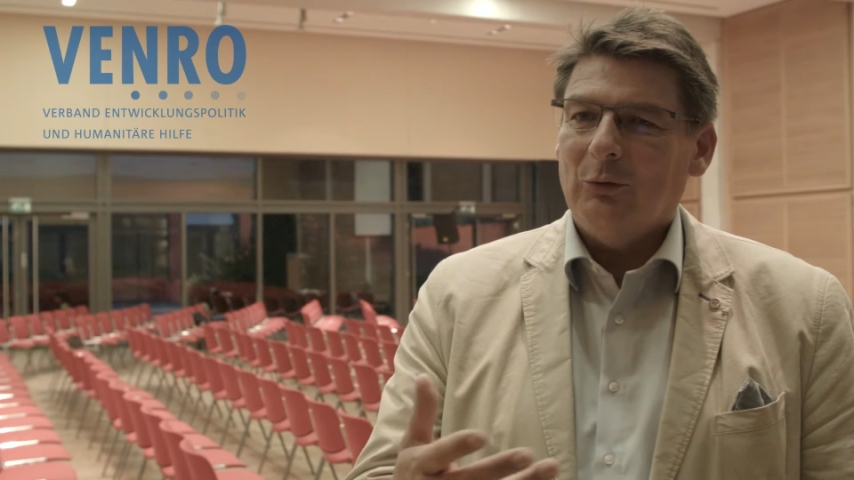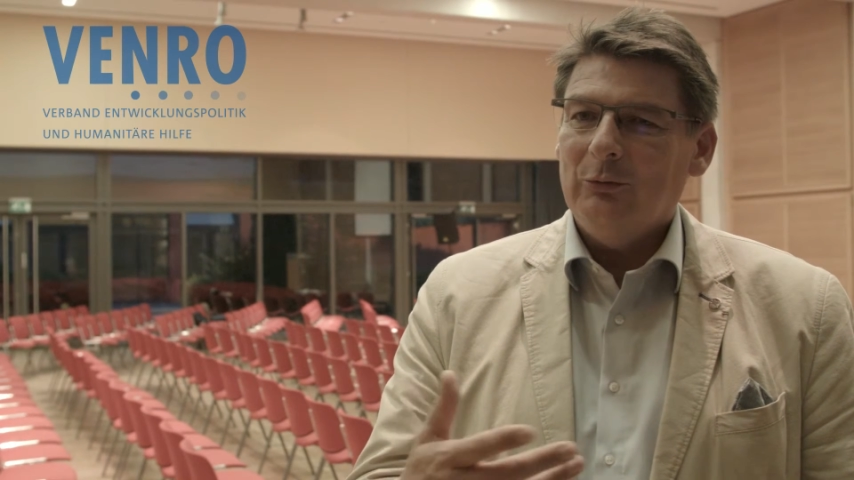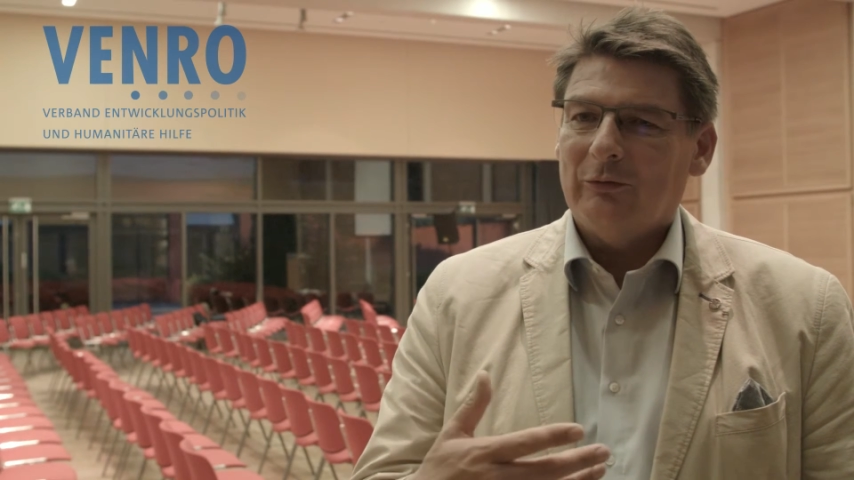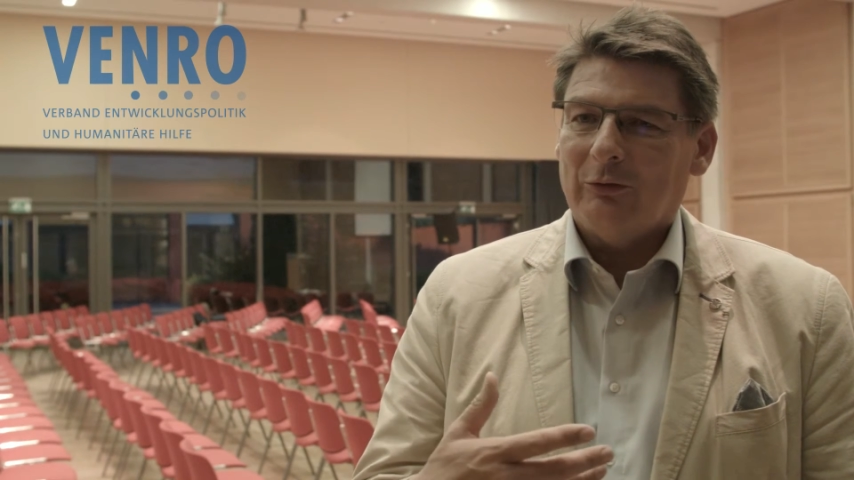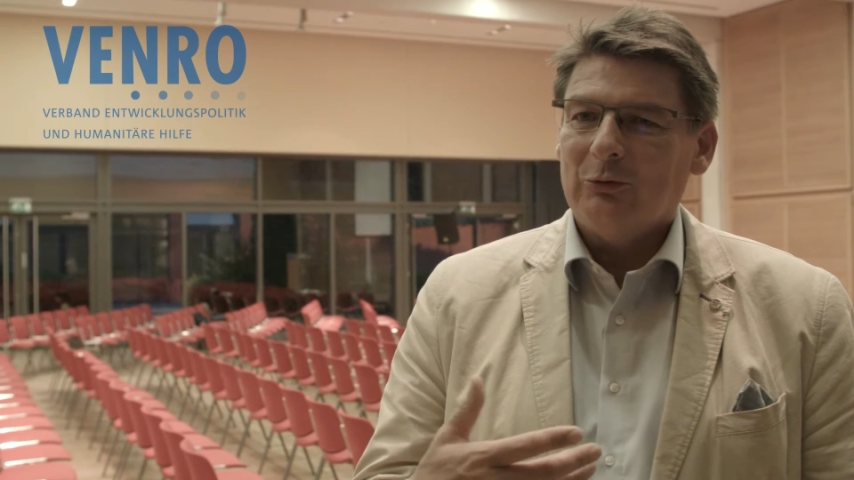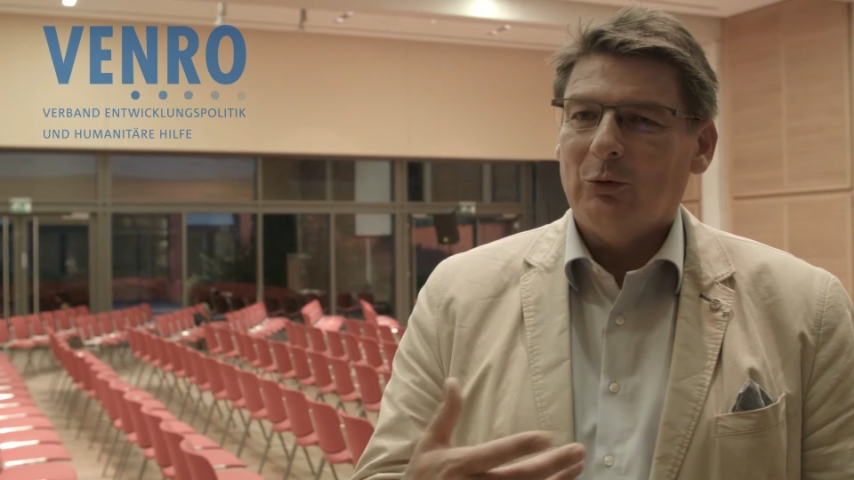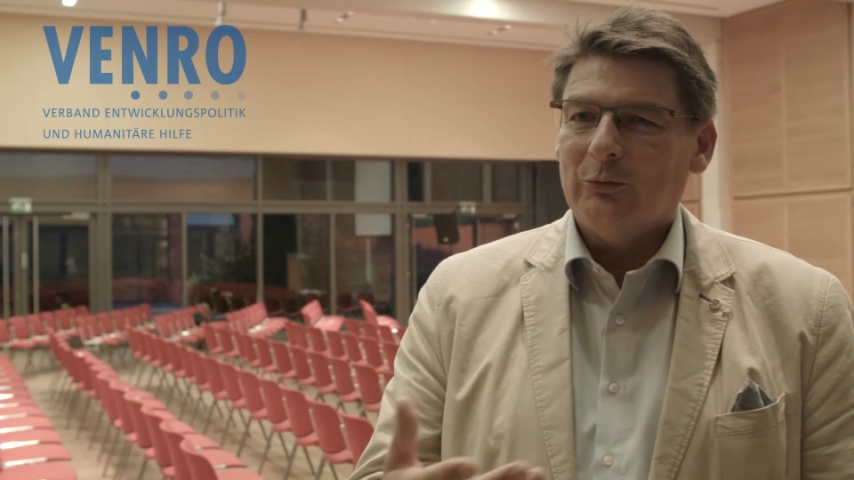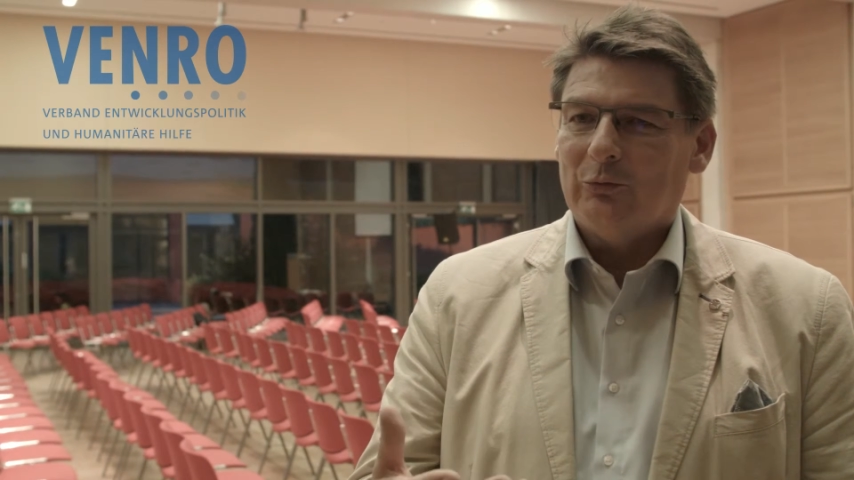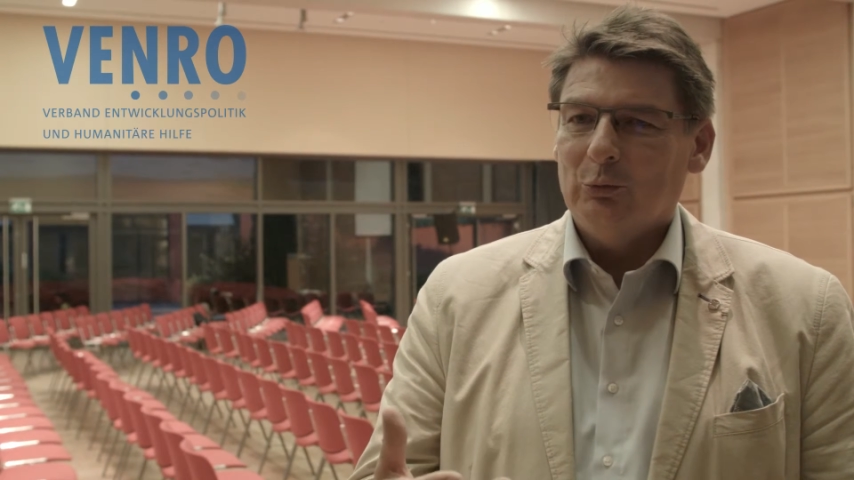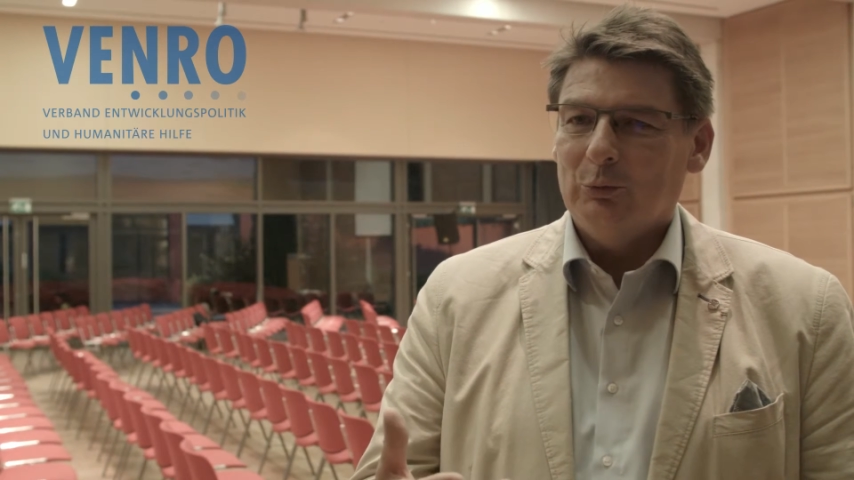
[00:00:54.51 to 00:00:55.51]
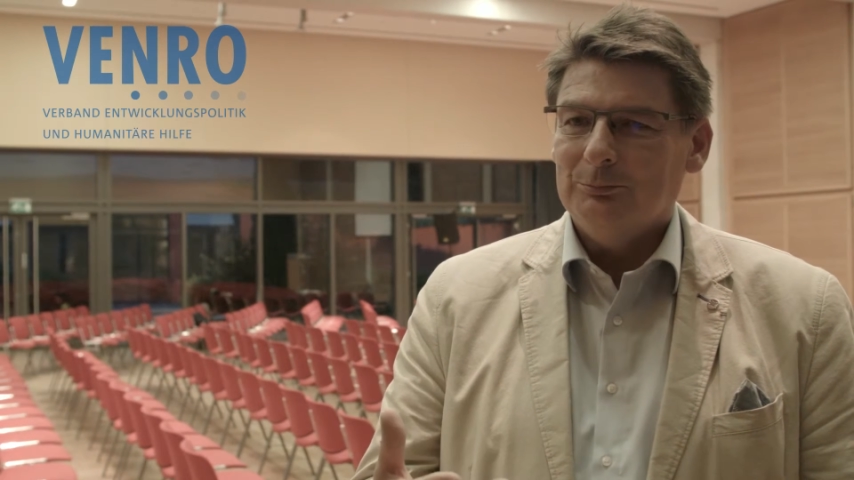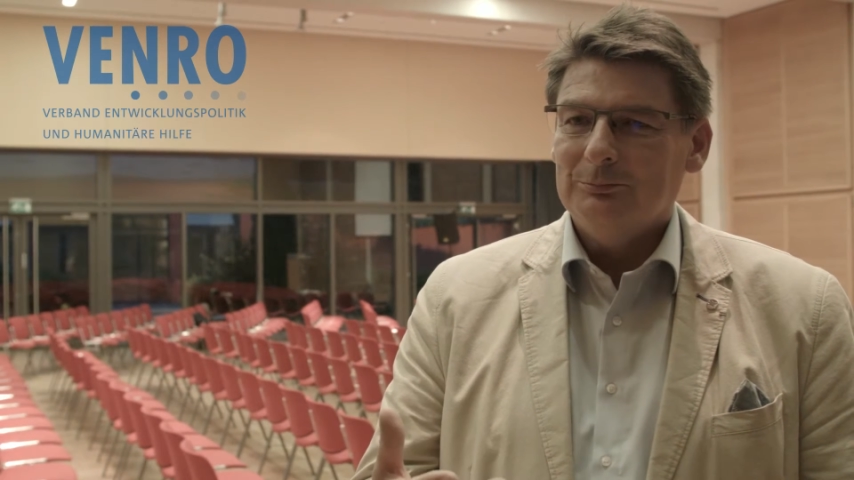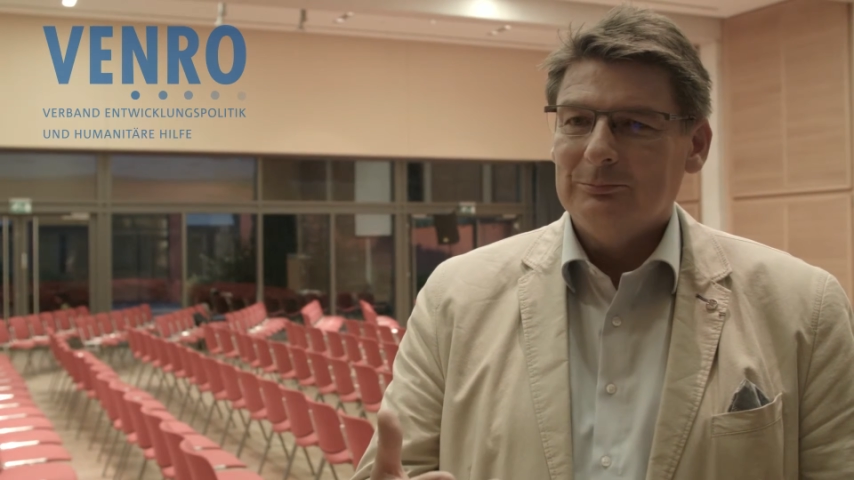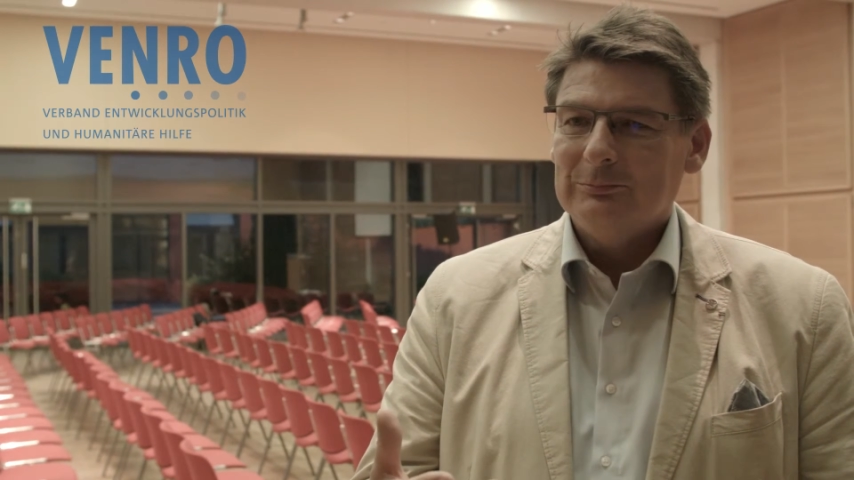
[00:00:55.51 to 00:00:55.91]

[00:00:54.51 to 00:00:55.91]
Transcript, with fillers: unseren Konsum?